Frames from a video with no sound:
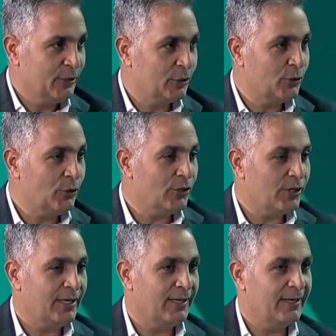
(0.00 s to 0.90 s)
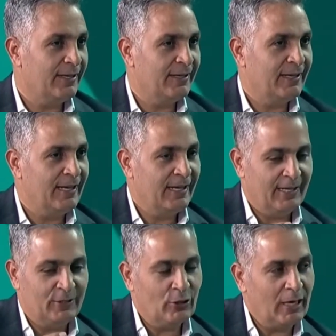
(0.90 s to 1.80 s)
دكتور آه،
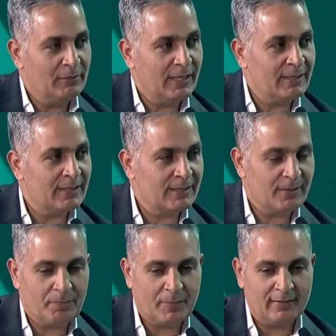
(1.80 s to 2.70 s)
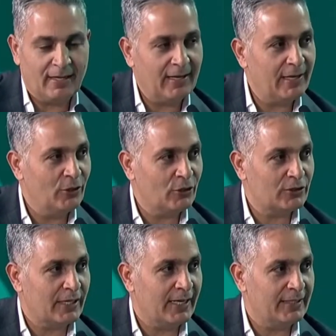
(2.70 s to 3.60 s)
الدكتور عبد العزيز اتى على
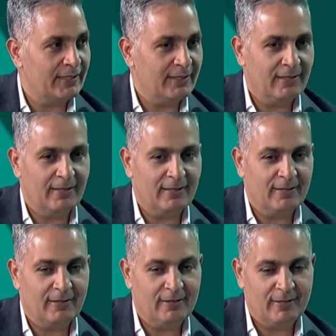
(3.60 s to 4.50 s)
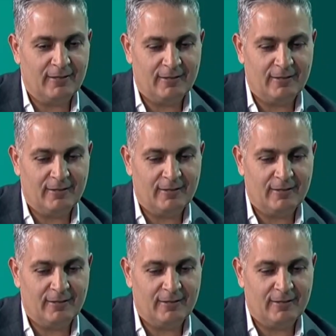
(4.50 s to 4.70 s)
نقطه يعني آه،